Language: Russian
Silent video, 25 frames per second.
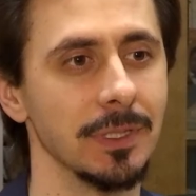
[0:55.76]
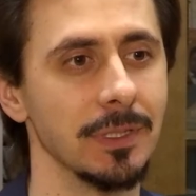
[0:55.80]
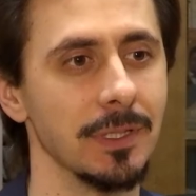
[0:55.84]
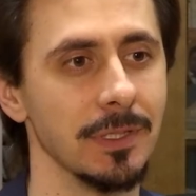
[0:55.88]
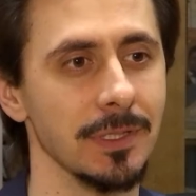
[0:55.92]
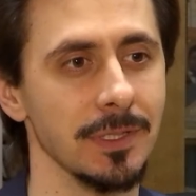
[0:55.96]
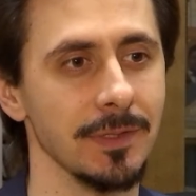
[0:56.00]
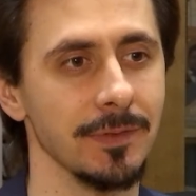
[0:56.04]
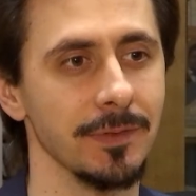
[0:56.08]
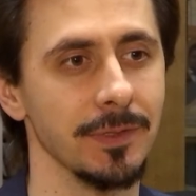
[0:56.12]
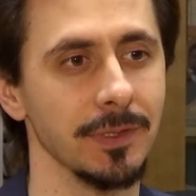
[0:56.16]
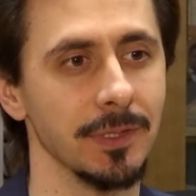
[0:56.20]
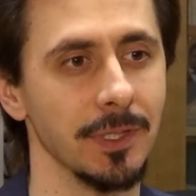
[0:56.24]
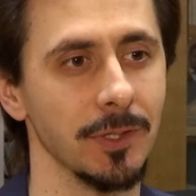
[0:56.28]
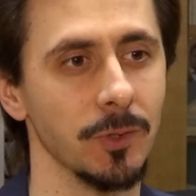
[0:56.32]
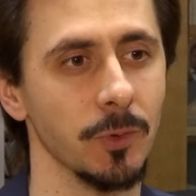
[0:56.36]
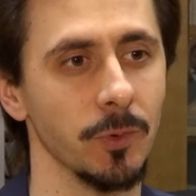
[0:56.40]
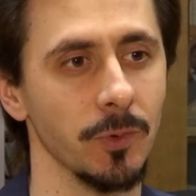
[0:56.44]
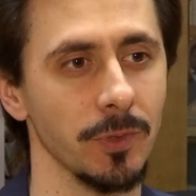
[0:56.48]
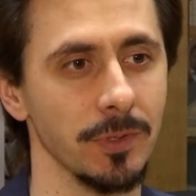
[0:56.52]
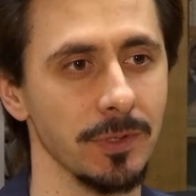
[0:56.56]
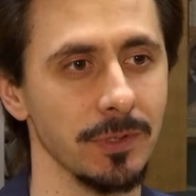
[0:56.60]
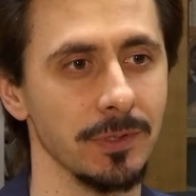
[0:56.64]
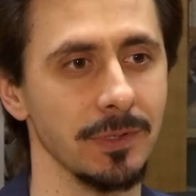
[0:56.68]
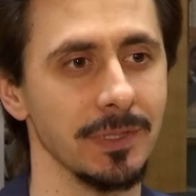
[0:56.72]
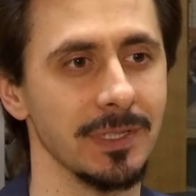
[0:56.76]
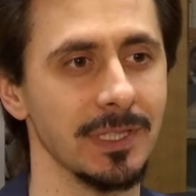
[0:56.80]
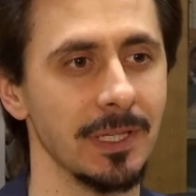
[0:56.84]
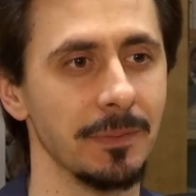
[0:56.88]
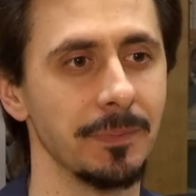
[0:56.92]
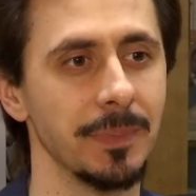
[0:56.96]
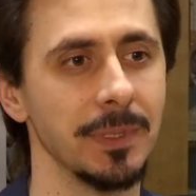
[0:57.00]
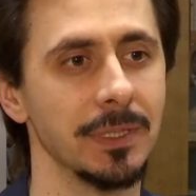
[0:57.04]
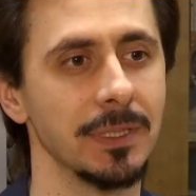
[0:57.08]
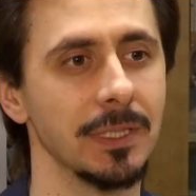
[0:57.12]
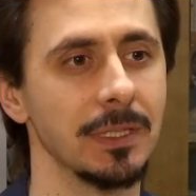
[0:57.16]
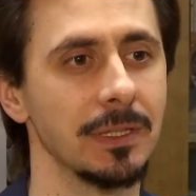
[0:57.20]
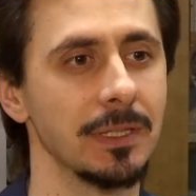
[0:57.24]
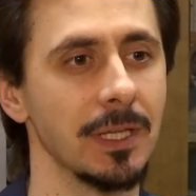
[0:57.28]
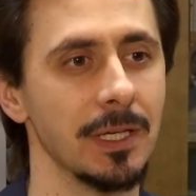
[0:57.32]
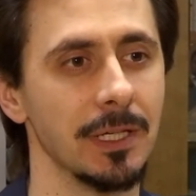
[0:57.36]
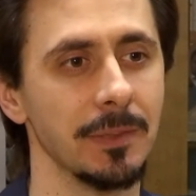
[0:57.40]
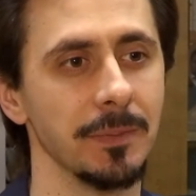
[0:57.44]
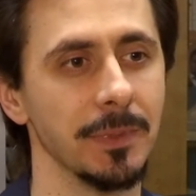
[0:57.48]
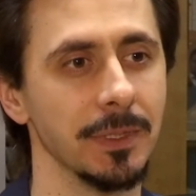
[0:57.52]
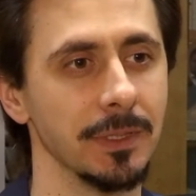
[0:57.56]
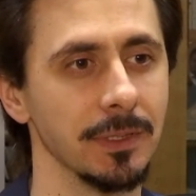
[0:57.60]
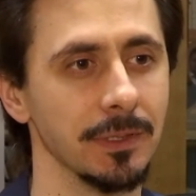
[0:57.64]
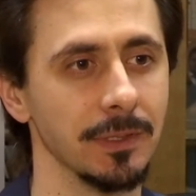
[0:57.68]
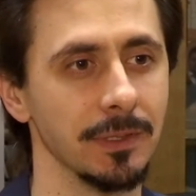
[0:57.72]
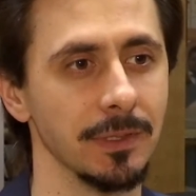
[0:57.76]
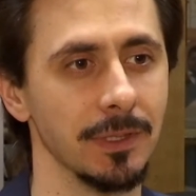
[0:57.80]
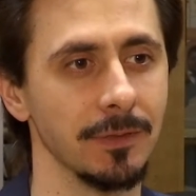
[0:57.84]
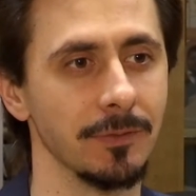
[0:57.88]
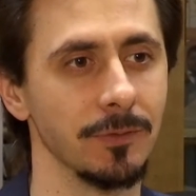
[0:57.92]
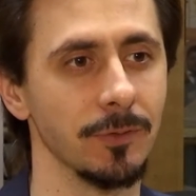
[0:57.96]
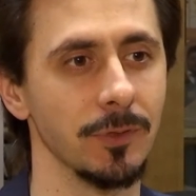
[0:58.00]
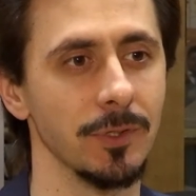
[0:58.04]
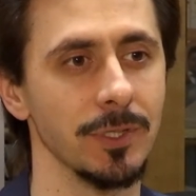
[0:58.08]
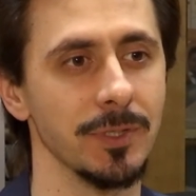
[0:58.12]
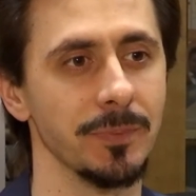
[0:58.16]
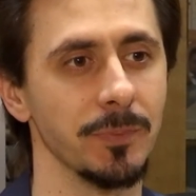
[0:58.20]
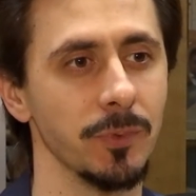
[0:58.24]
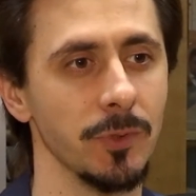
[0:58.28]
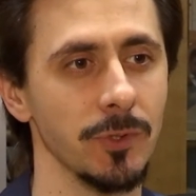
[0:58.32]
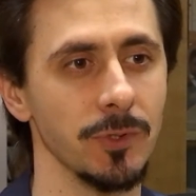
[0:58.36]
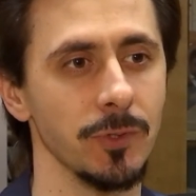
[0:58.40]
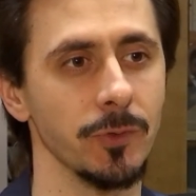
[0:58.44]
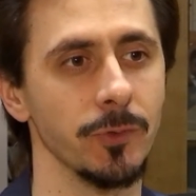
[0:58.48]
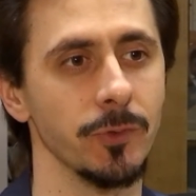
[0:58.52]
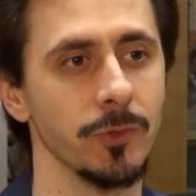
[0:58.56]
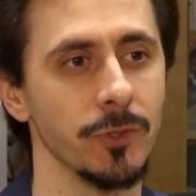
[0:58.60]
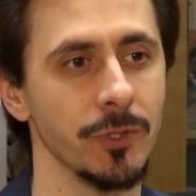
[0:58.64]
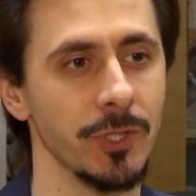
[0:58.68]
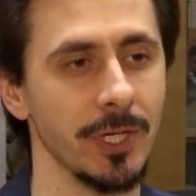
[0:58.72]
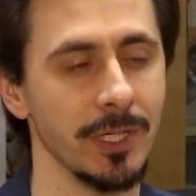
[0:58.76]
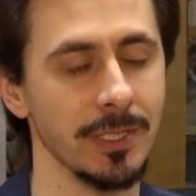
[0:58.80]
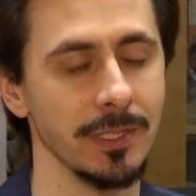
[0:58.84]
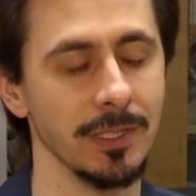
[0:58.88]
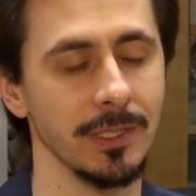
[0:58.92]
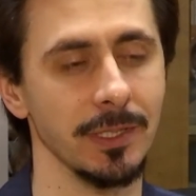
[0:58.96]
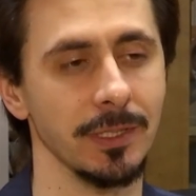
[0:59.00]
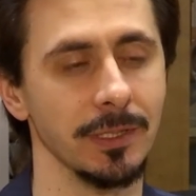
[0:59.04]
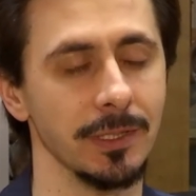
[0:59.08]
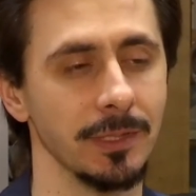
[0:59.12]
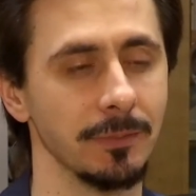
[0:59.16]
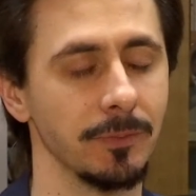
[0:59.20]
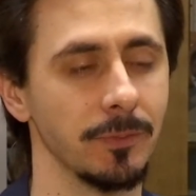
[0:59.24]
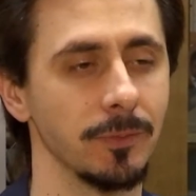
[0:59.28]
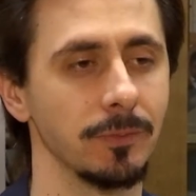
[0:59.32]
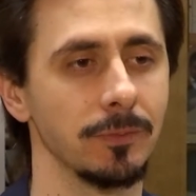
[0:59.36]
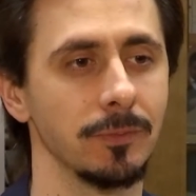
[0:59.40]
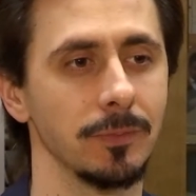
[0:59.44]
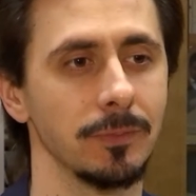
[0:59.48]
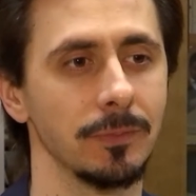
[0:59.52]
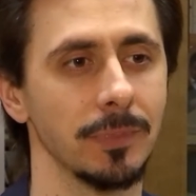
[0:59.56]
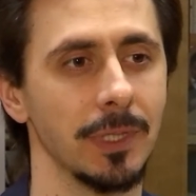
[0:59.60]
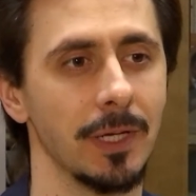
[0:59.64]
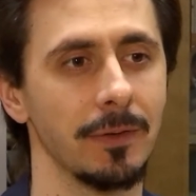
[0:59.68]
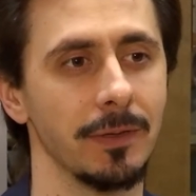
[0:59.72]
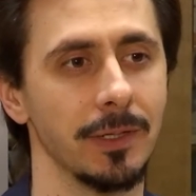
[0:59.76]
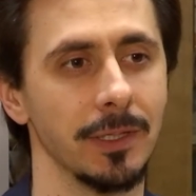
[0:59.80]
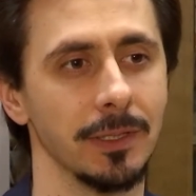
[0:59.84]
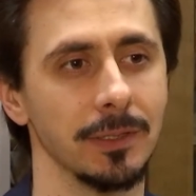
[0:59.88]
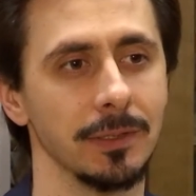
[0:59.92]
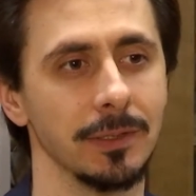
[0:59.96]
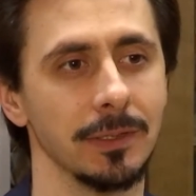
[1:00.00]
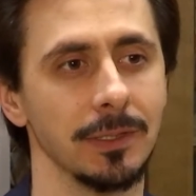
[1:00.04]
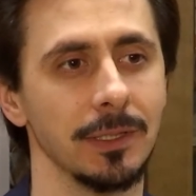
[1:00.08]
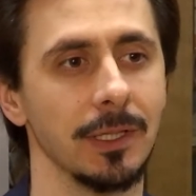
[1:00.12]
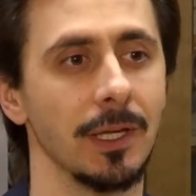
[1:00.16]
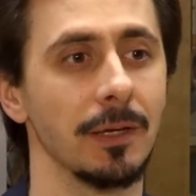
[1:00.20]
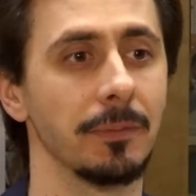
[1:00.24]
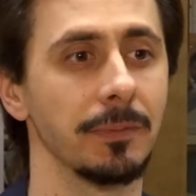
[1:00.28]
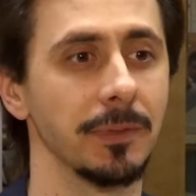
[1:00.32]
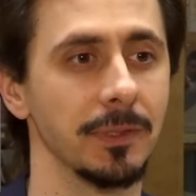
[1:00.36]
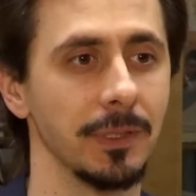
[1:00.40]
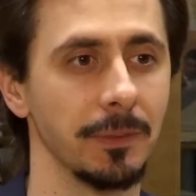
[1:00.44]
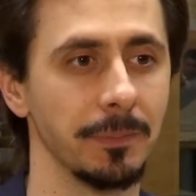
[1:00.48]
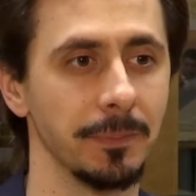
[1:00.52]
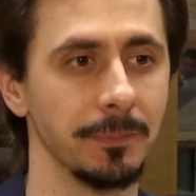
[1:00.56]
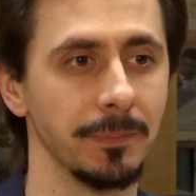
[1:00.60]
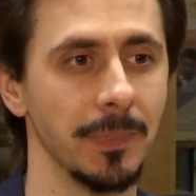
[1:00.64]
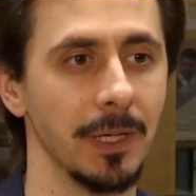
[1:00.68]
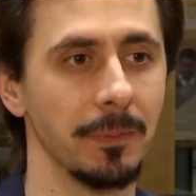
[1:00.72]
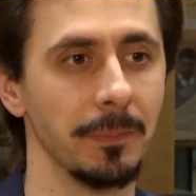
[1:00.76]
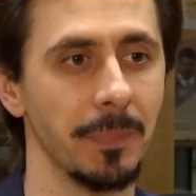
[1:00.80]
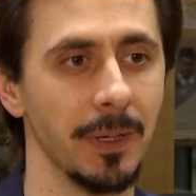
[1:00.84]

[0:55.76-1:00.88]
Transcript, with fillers: лидерство — это такой забитый термин, его используют часто, это говорят и о